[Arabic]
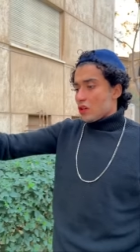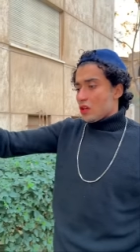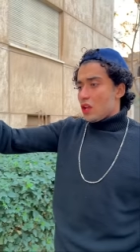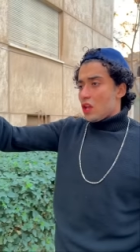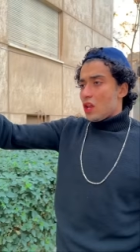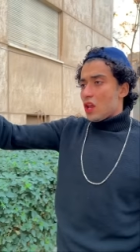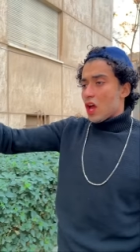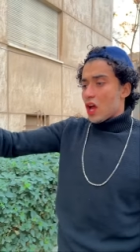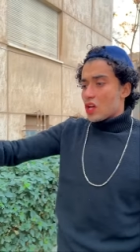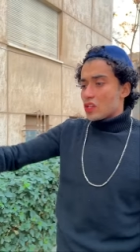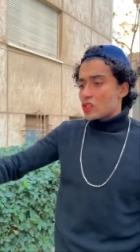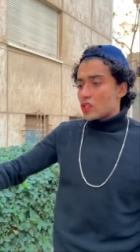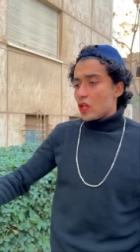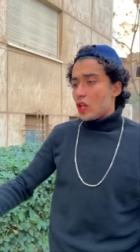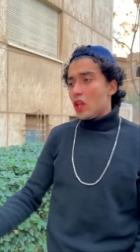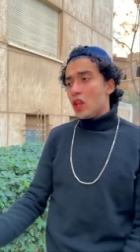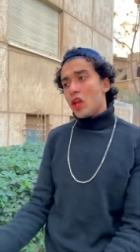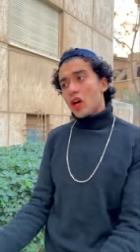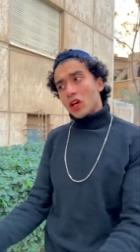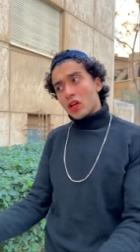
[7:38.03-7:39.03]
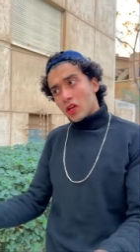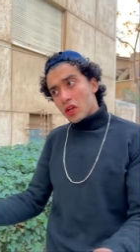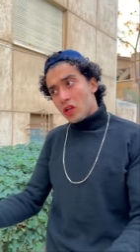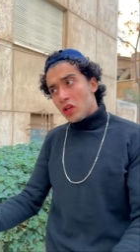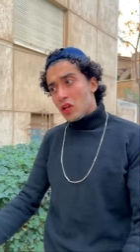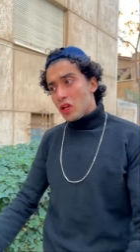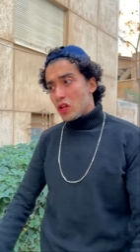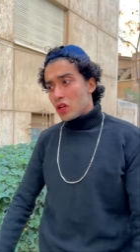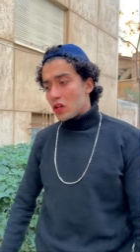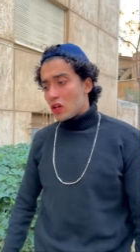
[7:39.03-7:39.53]
اللي حصلك
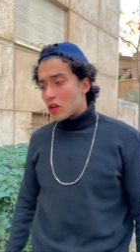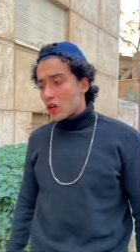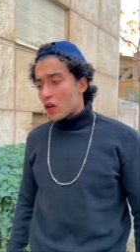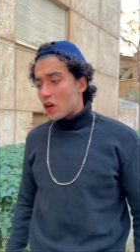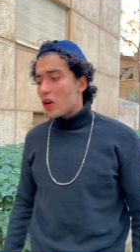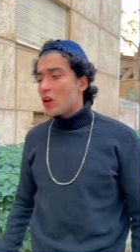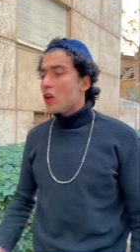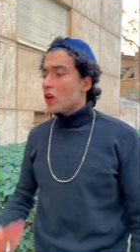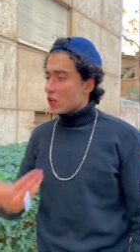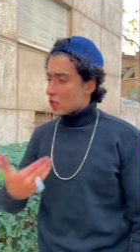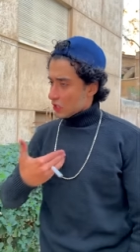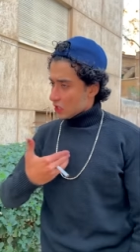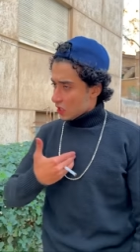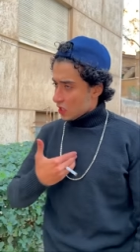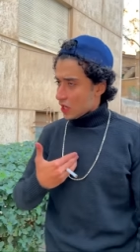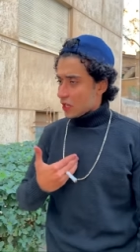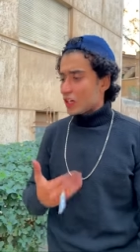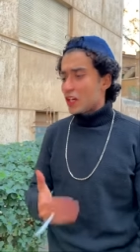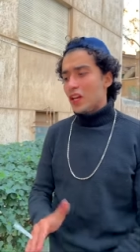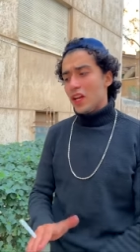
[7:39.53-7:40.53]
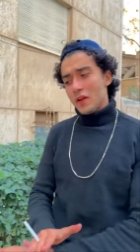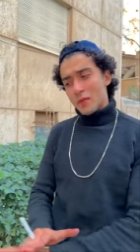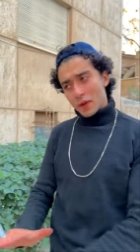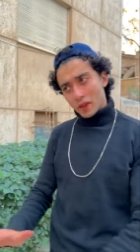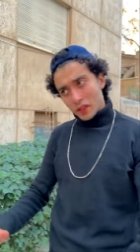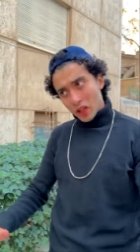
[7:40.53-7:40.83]
اللي جرالك احكي لي ما